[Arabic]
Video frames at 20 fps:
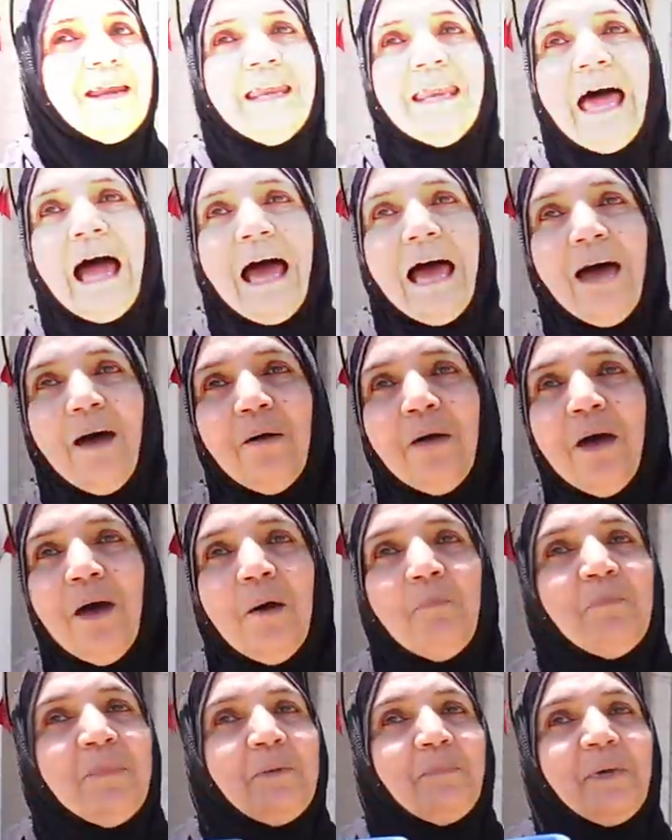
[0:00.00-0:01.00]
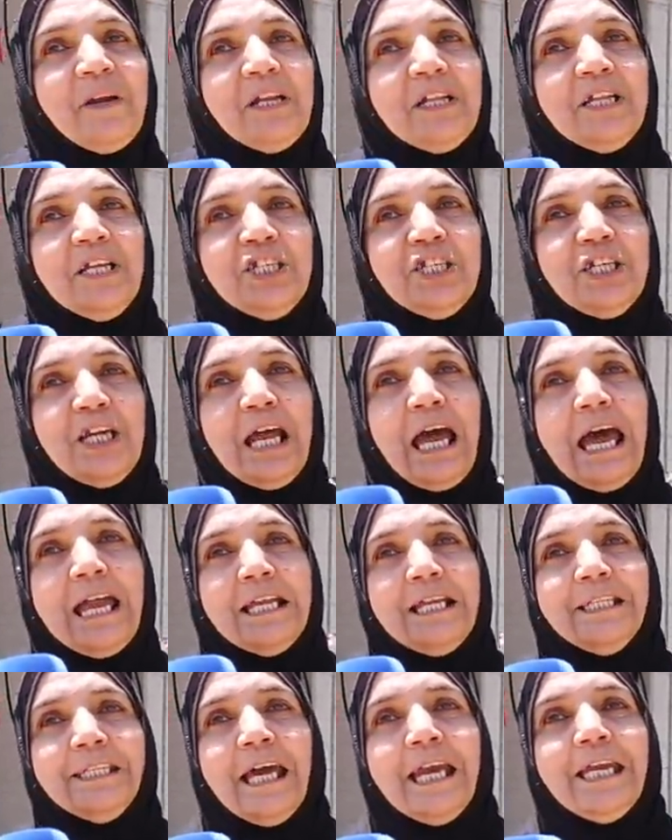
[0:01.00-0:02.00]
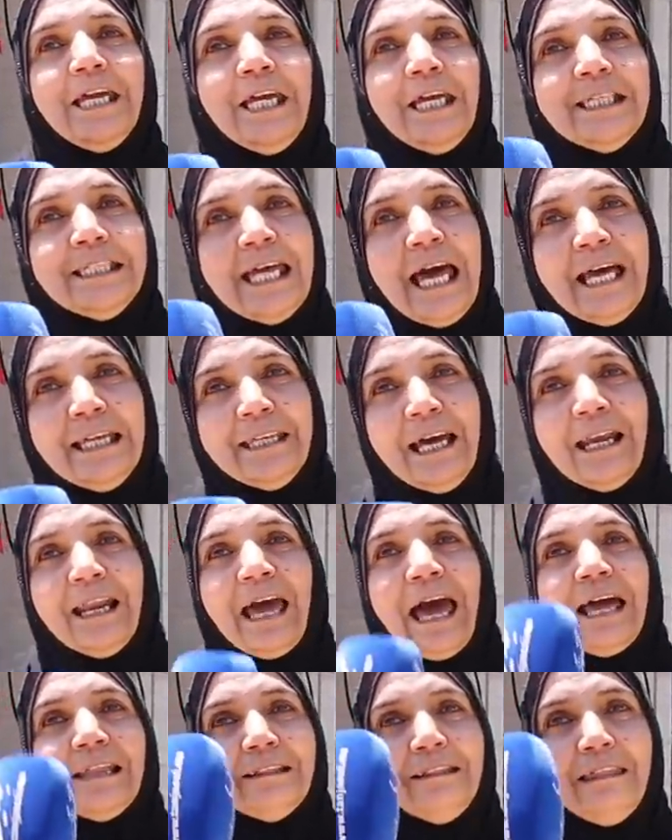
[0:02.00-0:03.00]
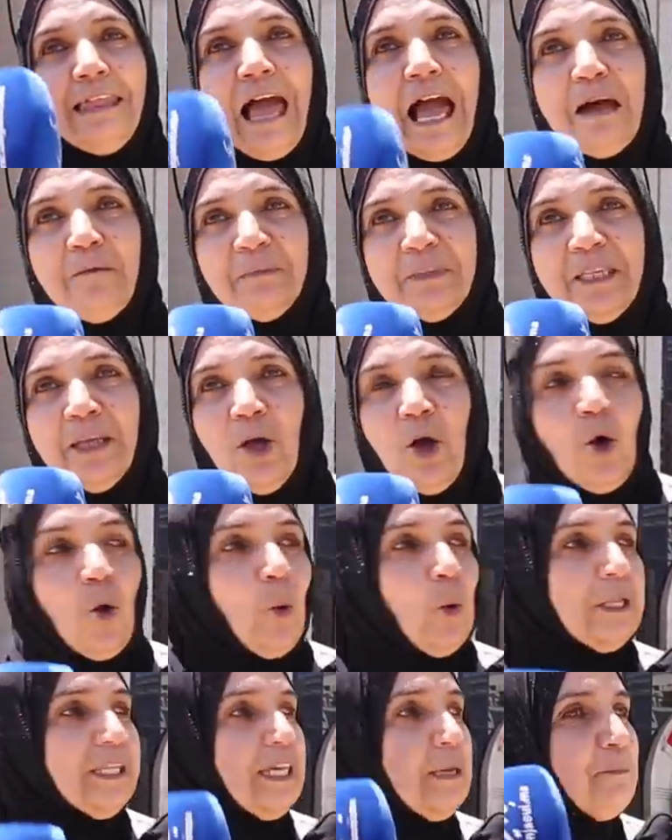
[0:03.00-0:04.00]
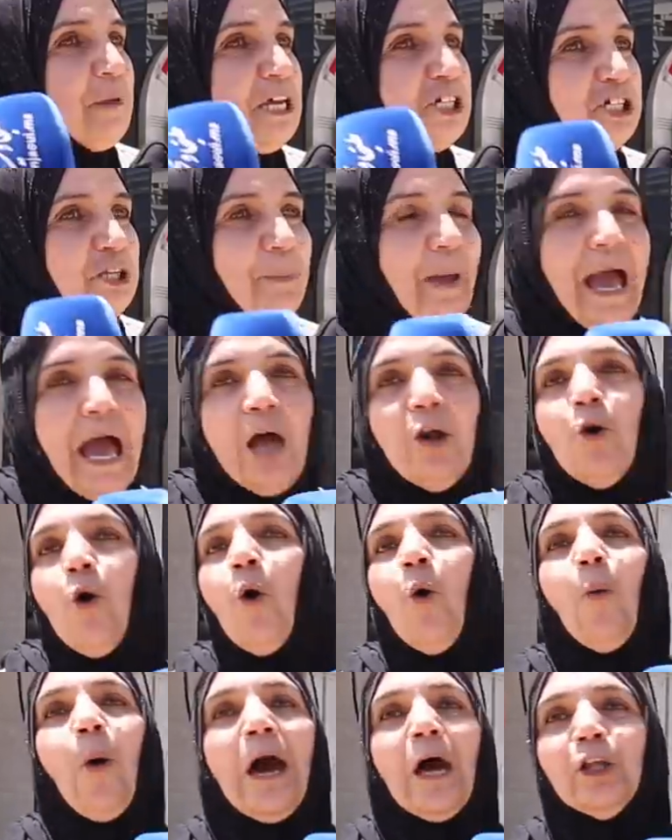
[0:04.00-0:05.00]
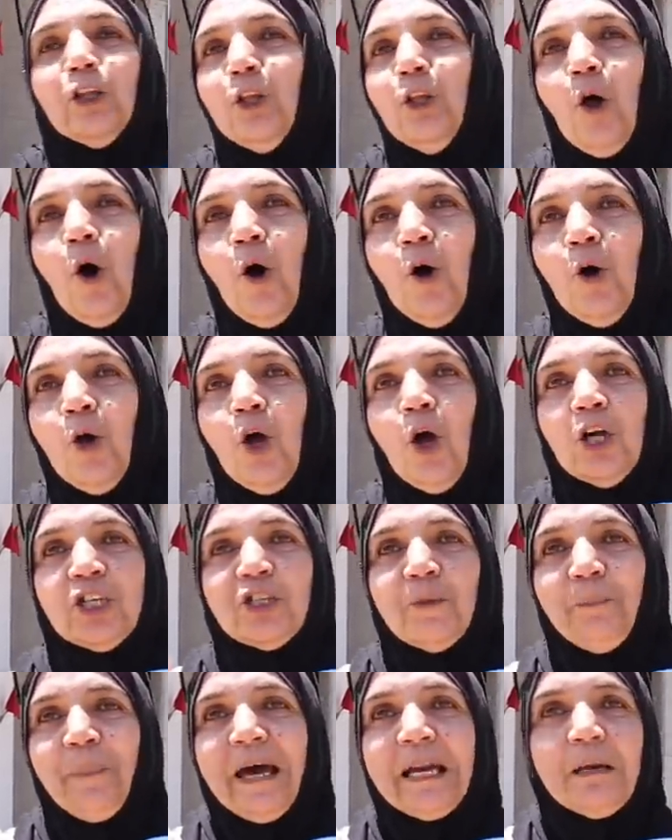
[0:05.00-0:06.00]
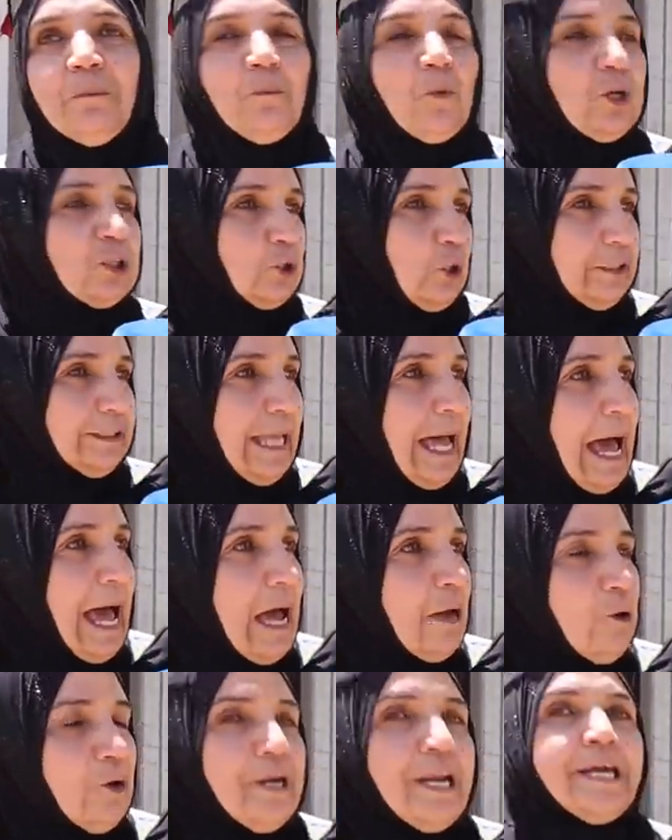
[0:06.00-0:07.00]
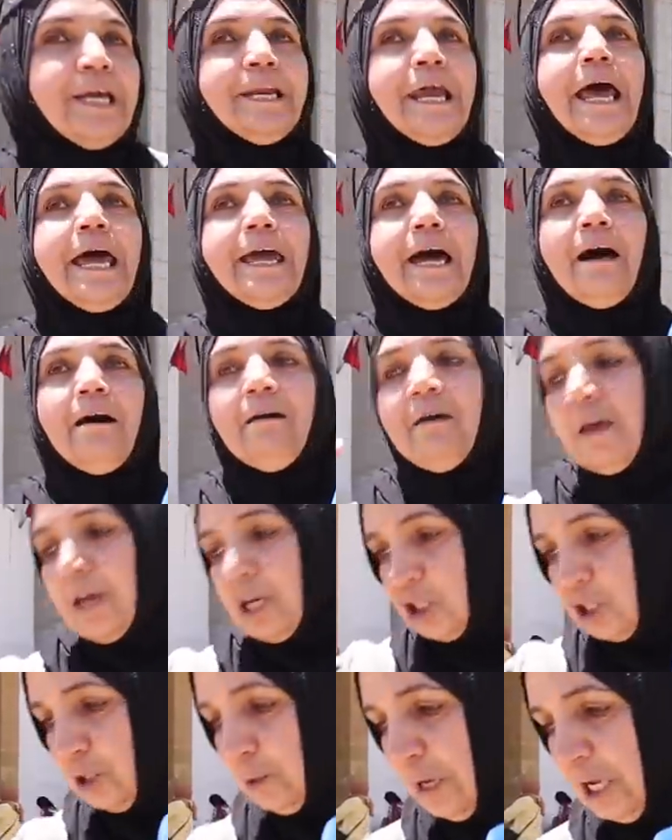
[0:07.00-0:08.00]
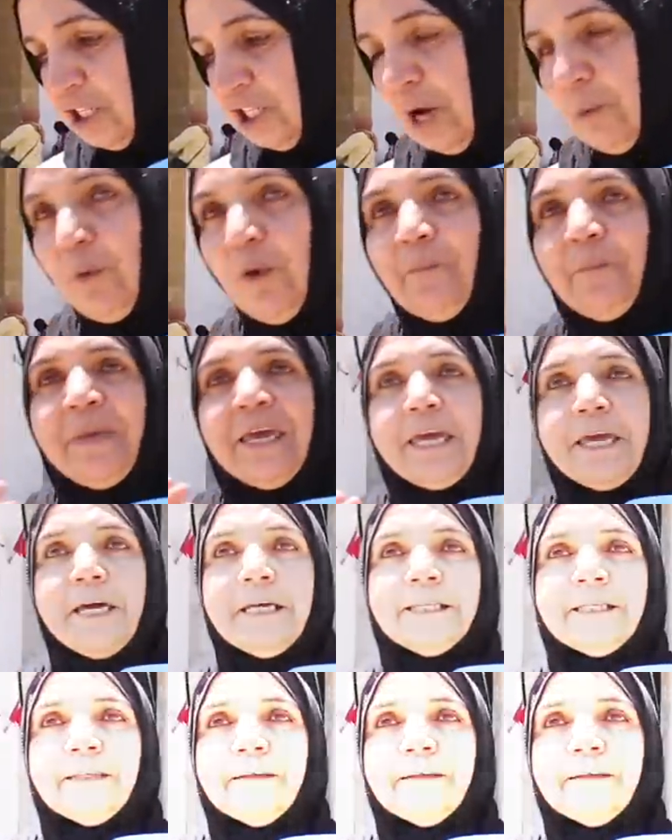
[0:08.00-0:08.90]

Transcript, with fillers: لا ما يبردليش الغليل ديالي حيت هذا القتل العمد ولدي ماشي بحاله هو قتلو جبر الموس وعطاها له هنايا جابو ميت